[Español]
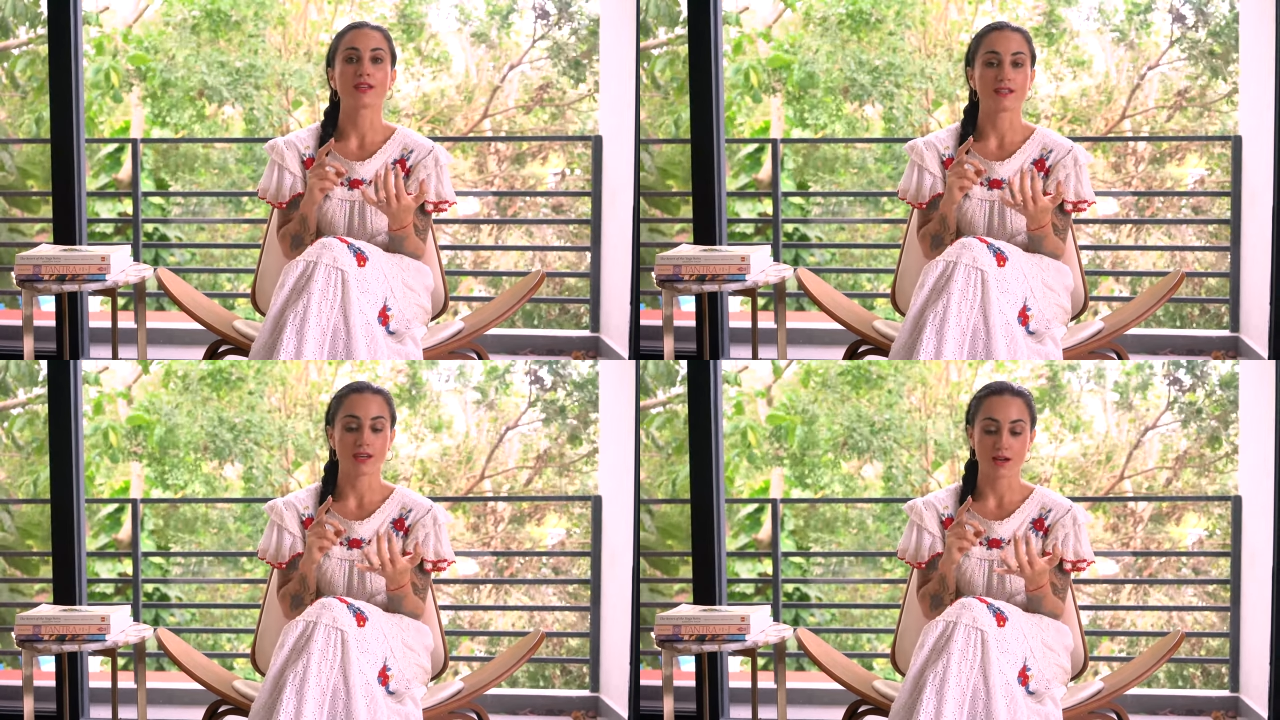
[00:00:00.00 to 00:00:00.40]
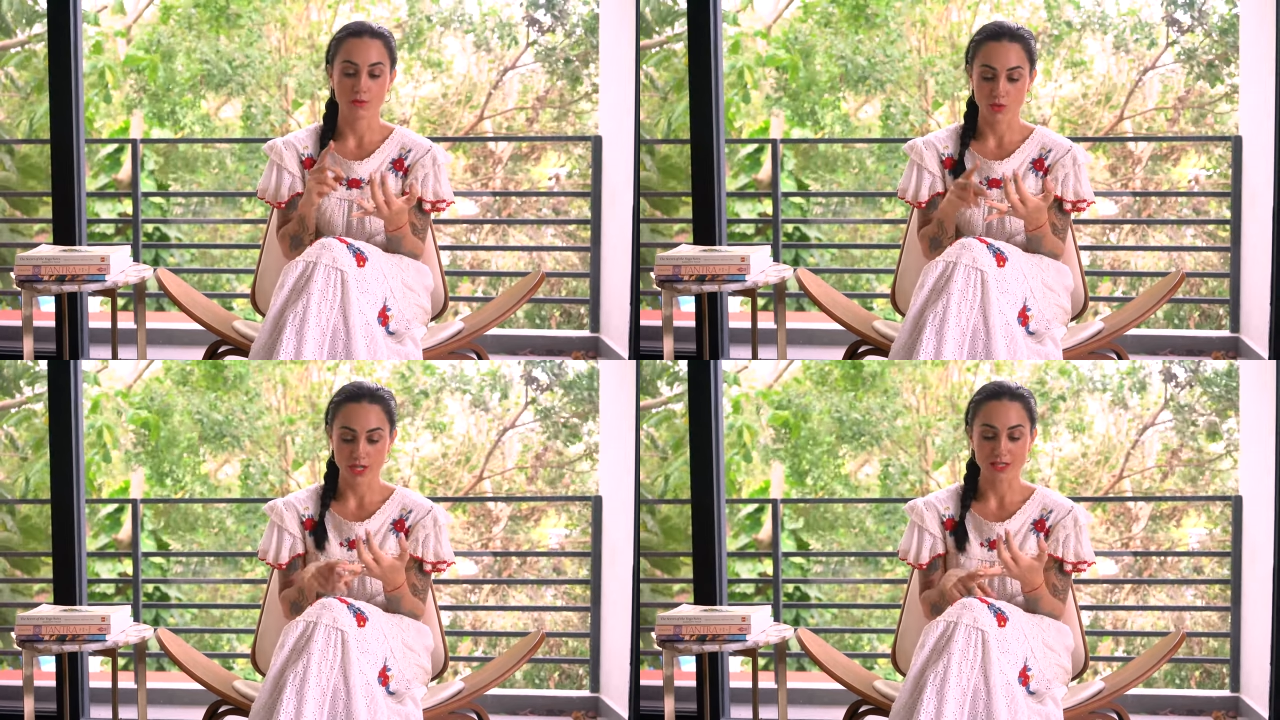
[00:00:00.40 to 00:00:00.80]
entre
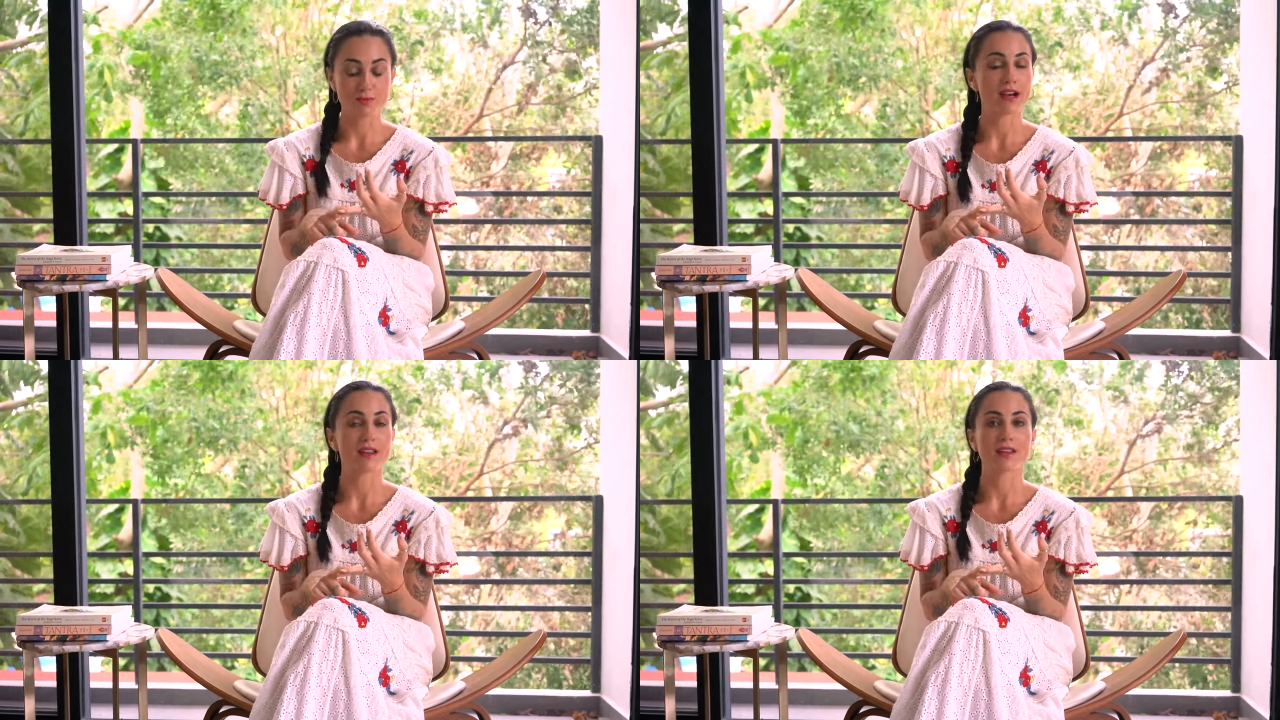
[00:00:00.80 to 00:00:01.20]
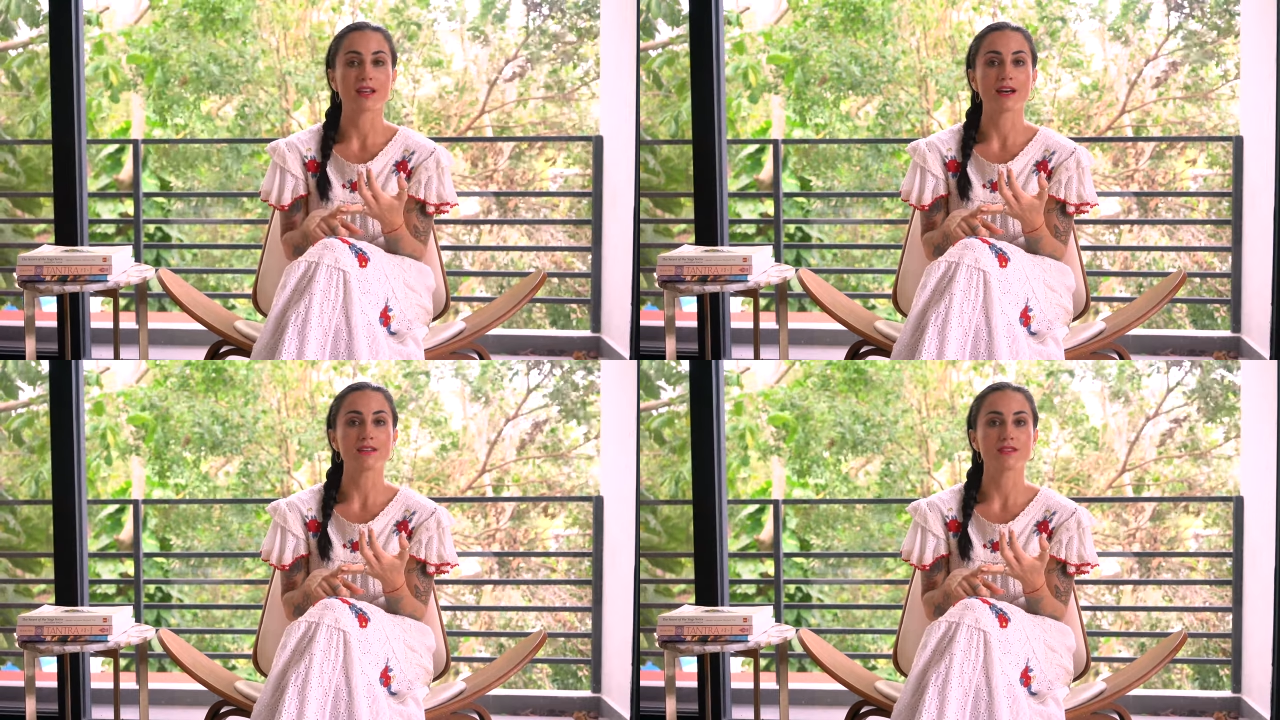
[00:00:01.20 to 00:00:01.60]
muchas
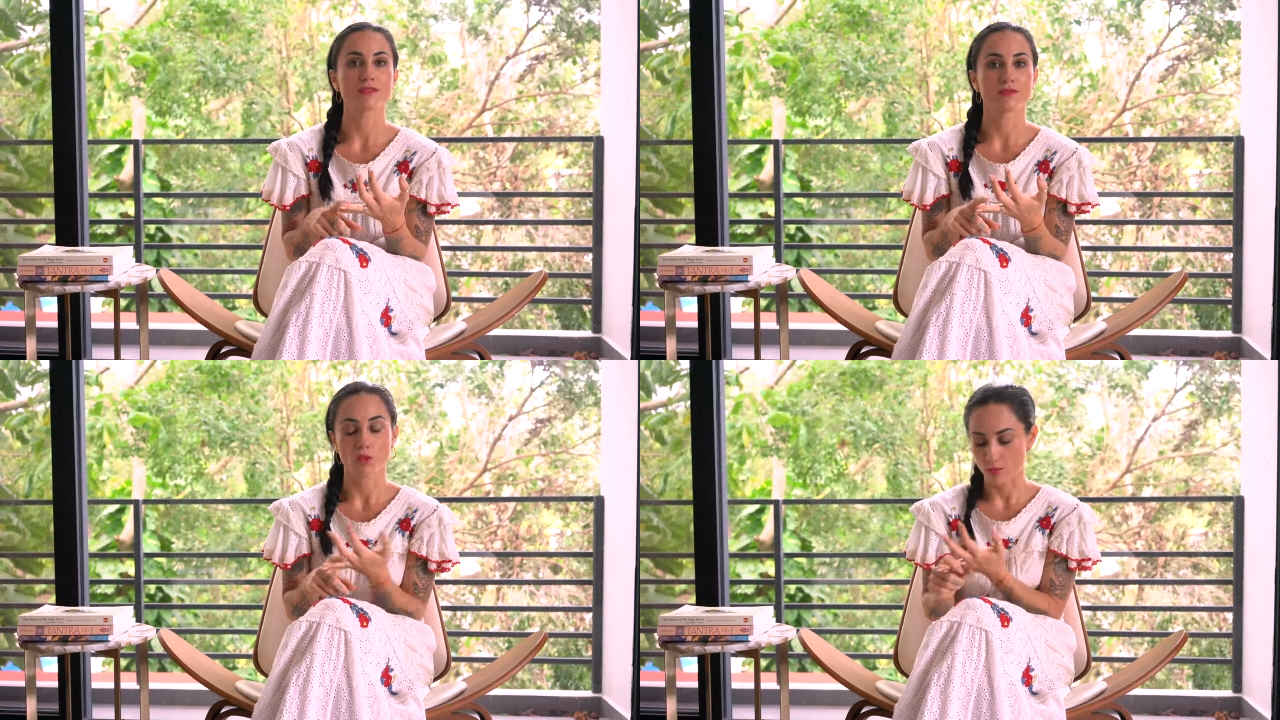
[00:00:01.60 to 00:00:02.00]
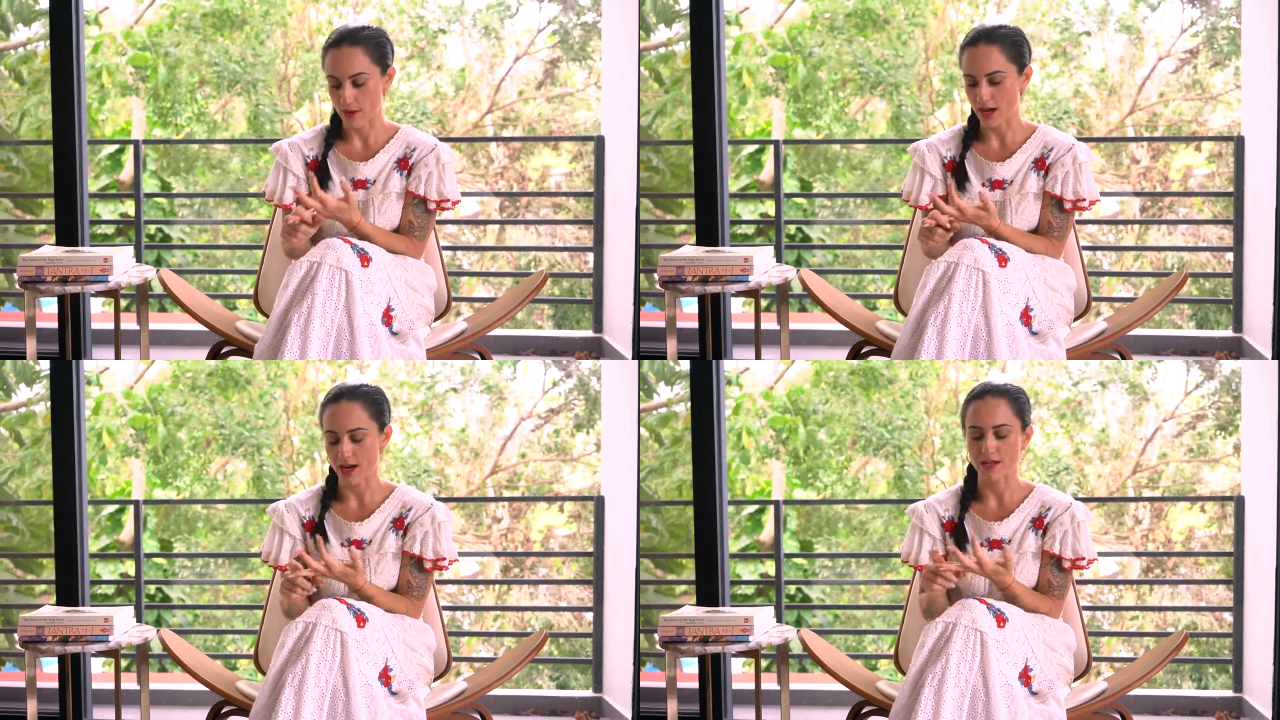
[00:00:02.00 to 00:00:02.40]
pérdidas
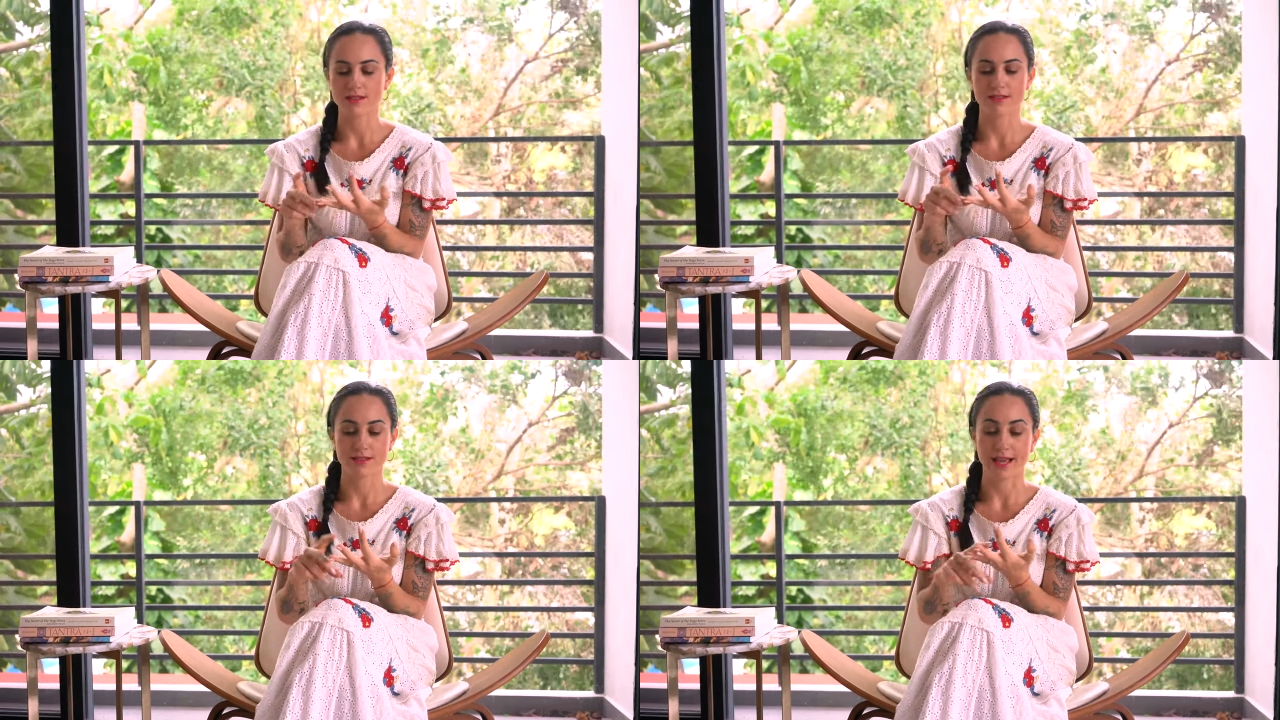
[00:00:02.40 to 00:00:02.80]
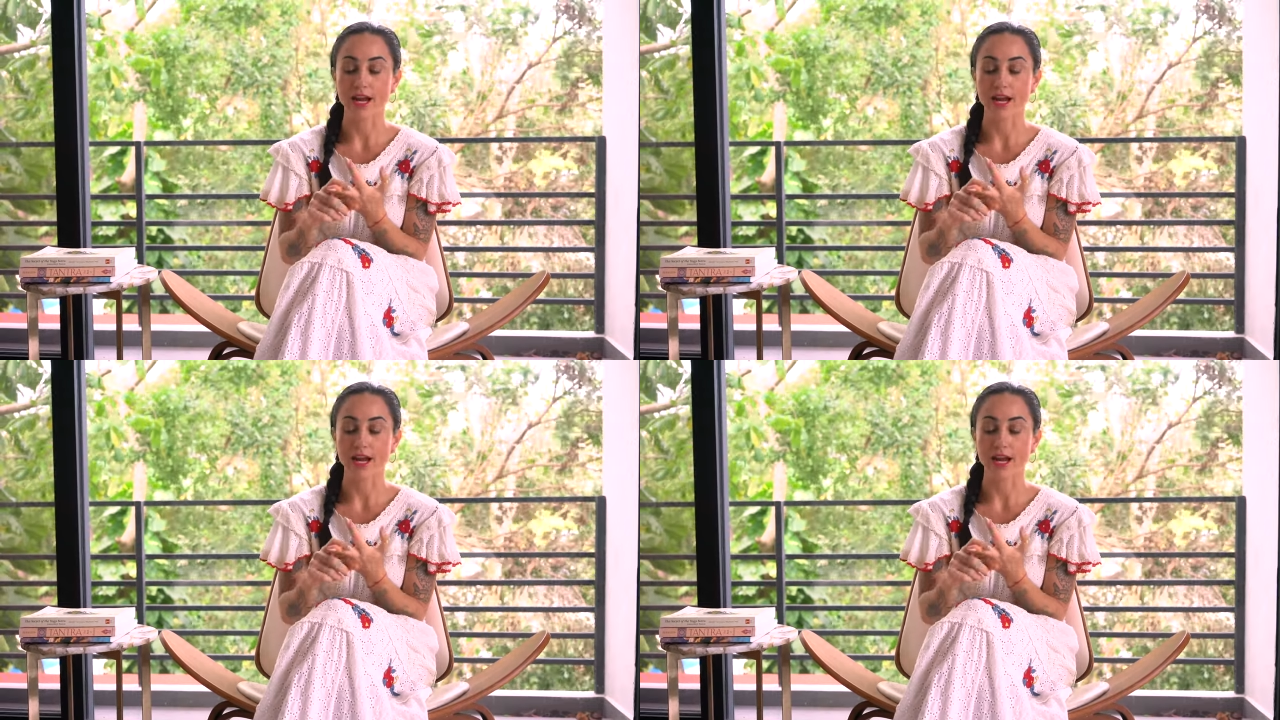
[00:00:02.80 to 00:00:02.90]
humanas,